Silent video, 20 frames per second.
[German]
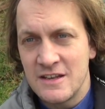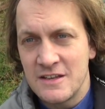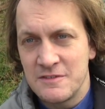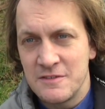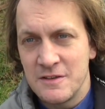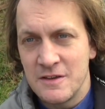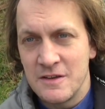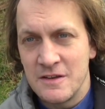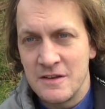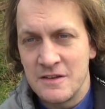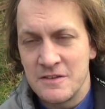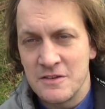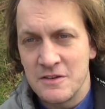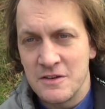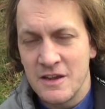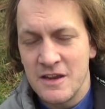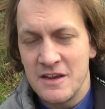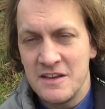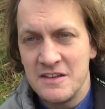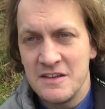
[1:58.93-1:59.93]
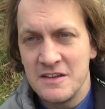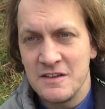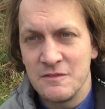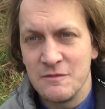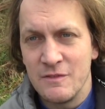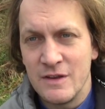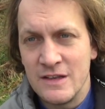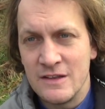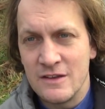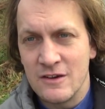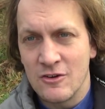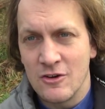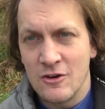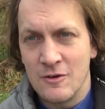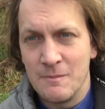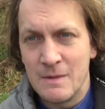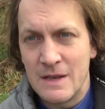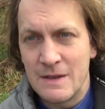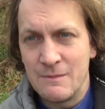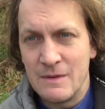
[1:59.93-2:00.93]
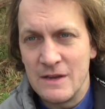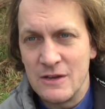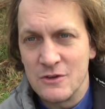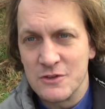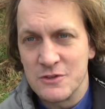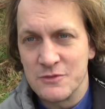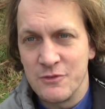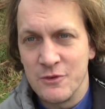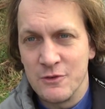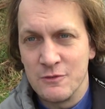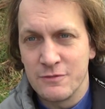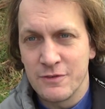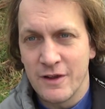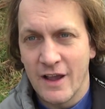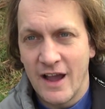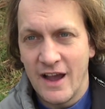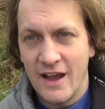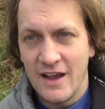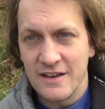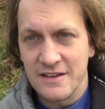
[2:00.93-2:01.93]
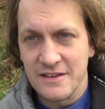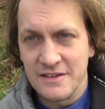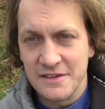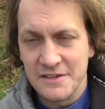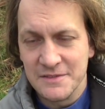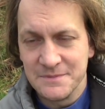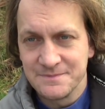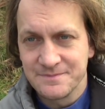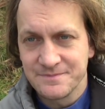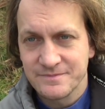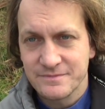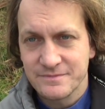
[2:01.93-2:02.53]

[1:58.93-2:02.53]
dass wir in so einen richtigen Winter kommen mit minus 5 Grad. Ne?